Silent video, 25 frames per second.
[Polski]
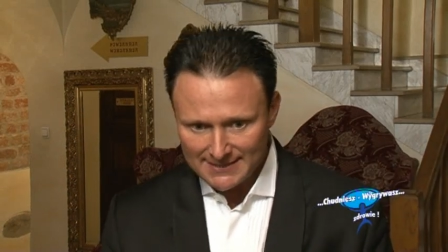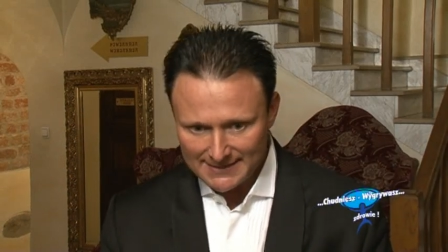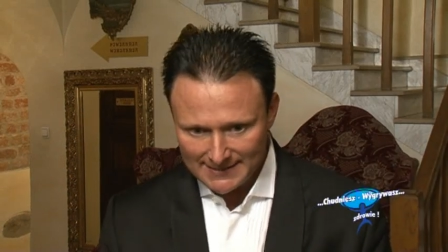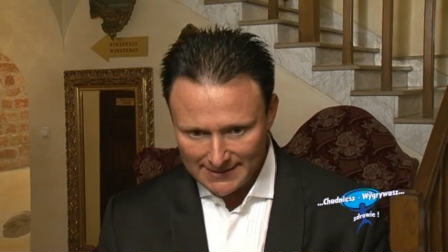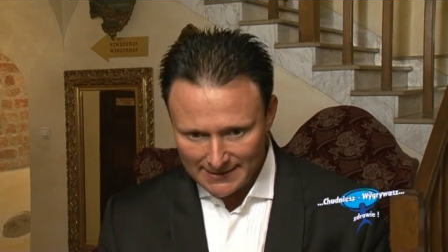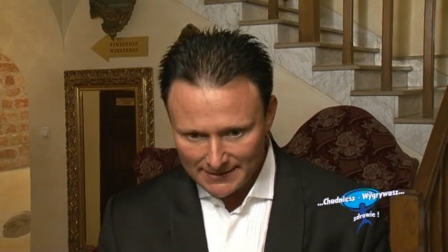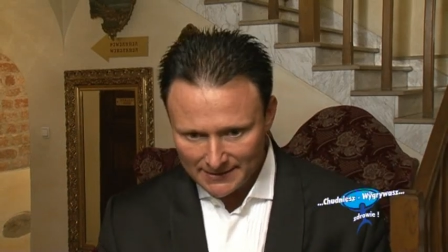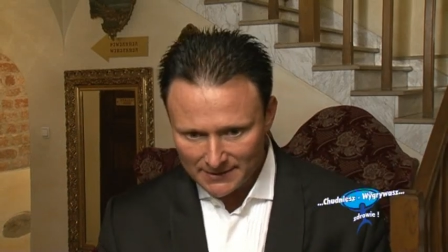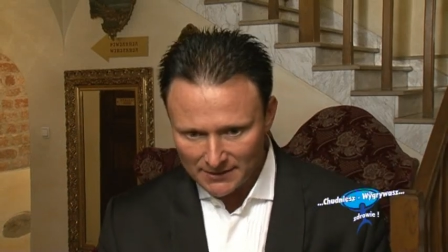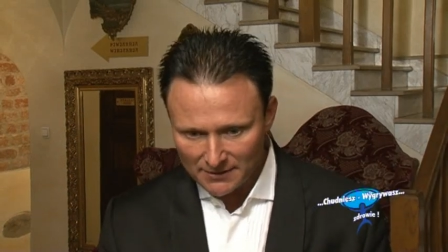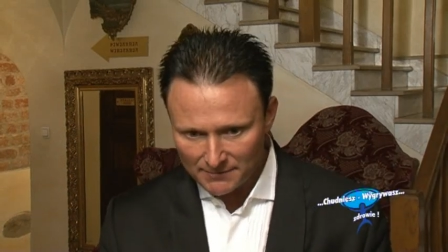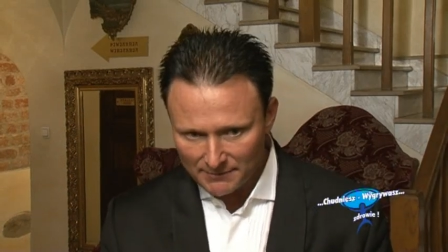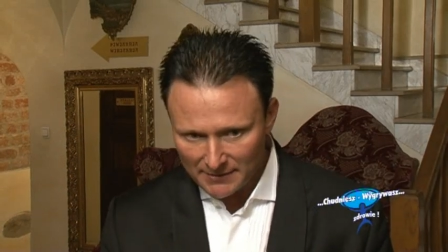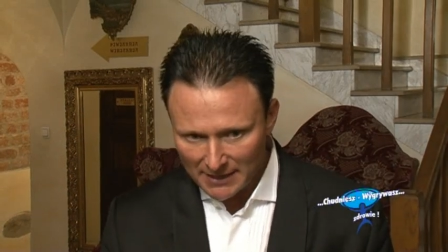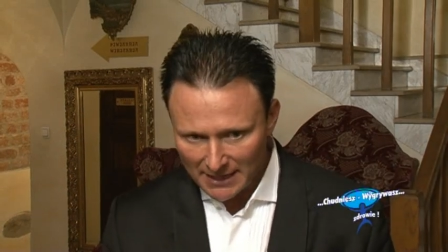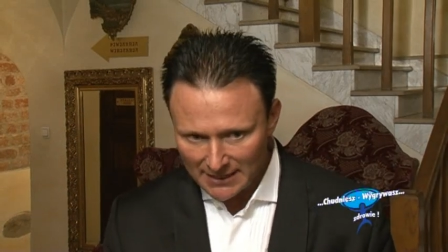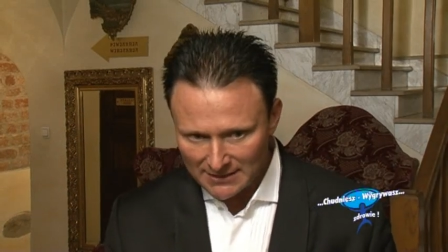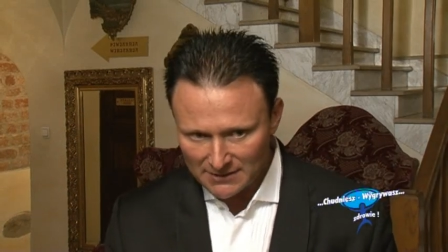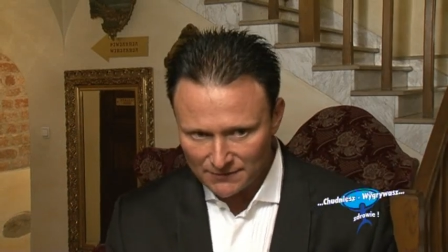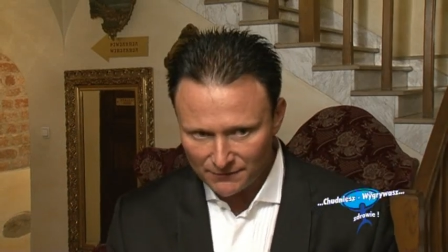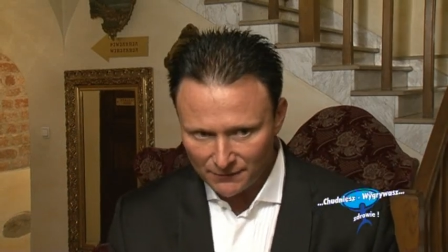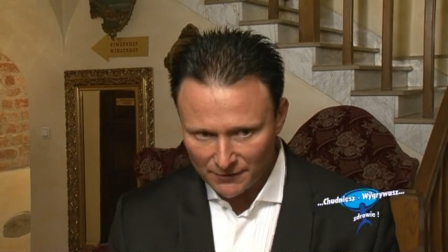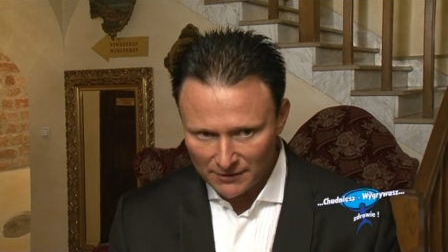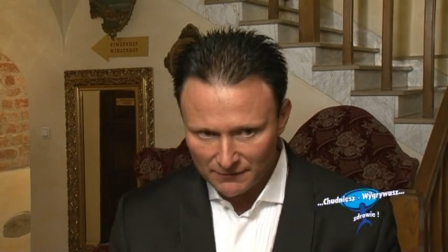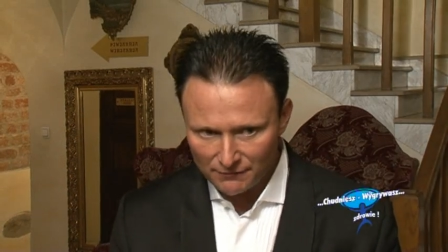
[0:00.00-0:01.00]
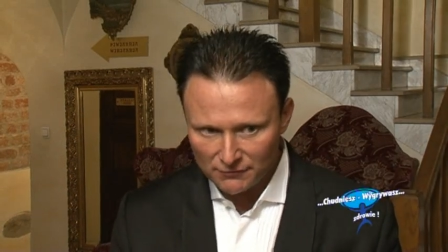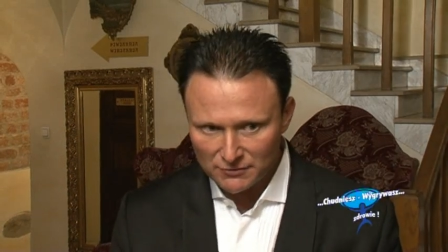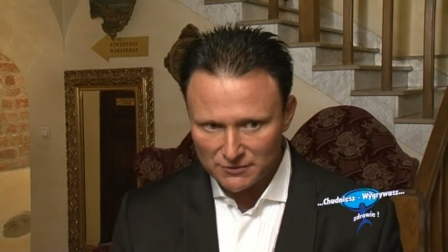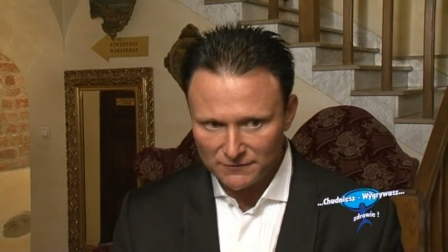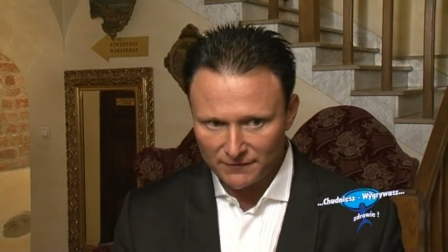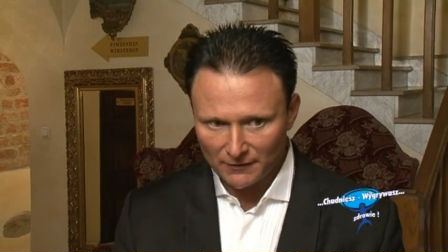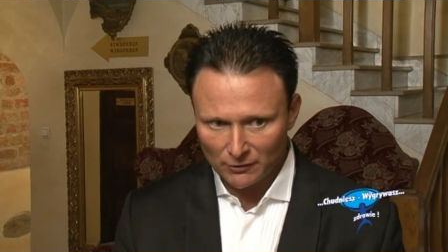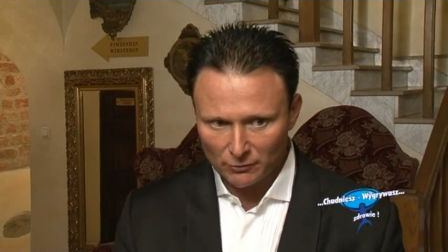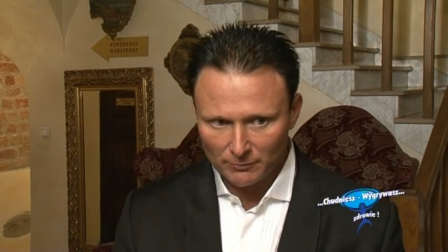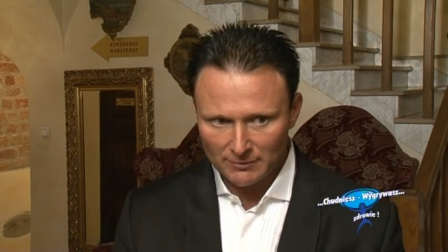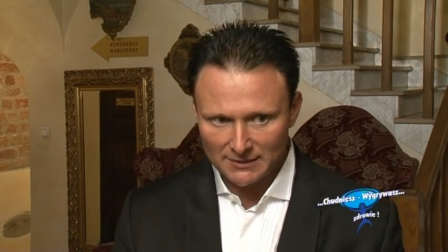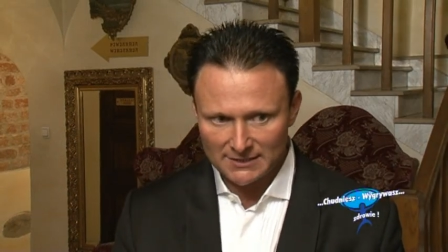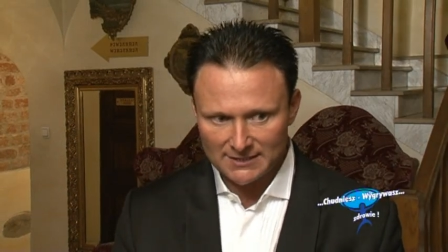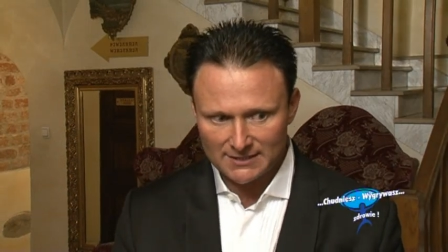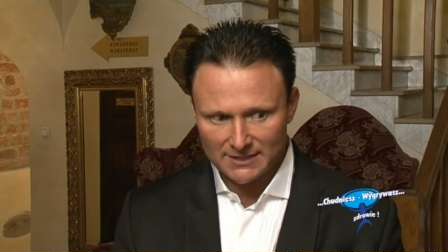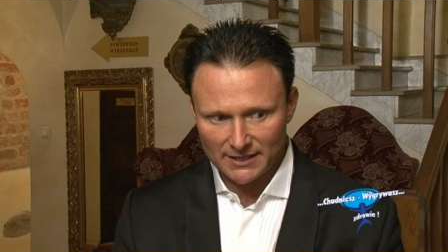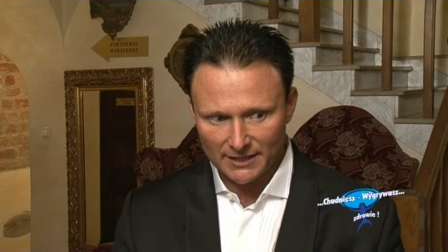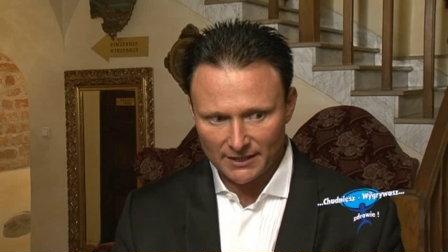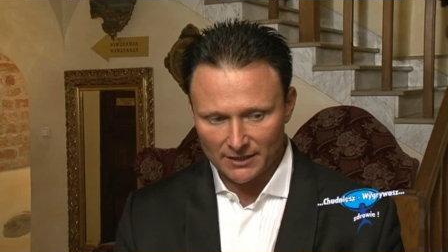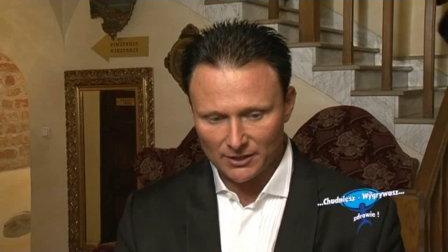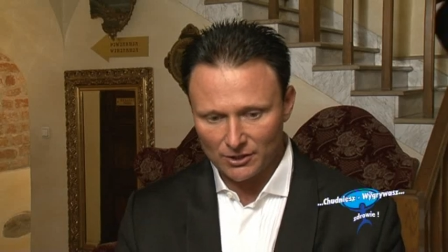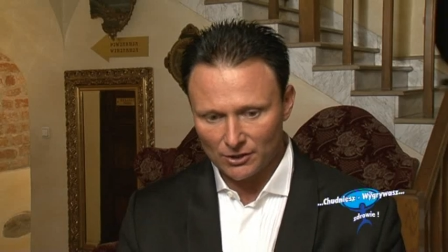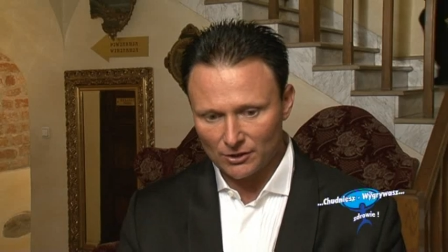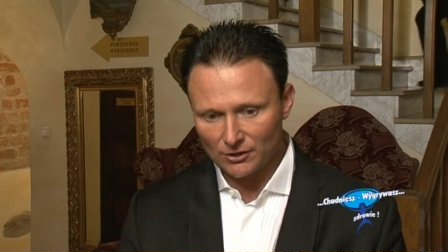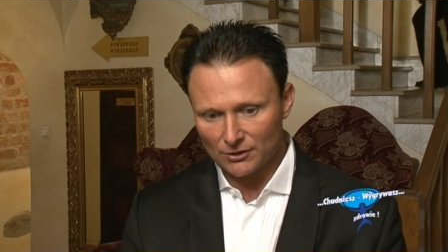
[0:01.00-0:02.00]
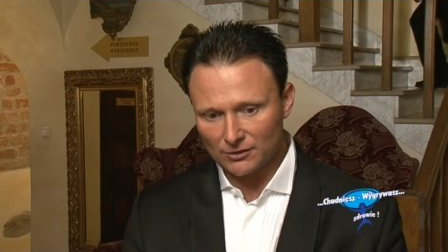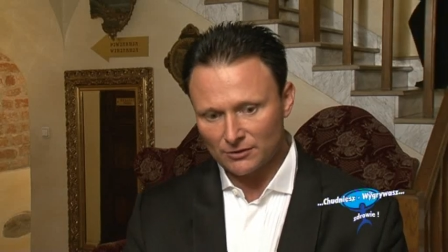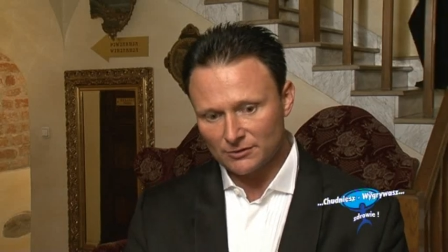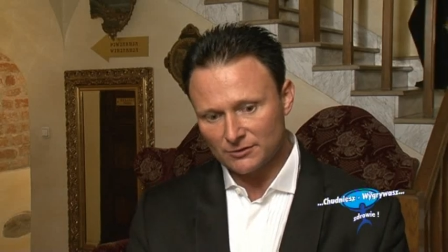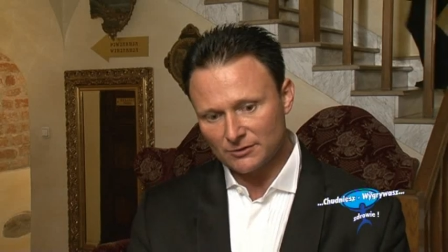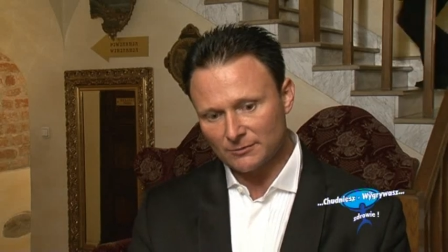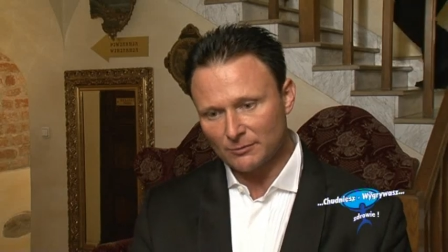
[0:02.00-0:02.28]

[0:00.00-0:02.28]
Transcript: z innych miast województwa lubelskiego.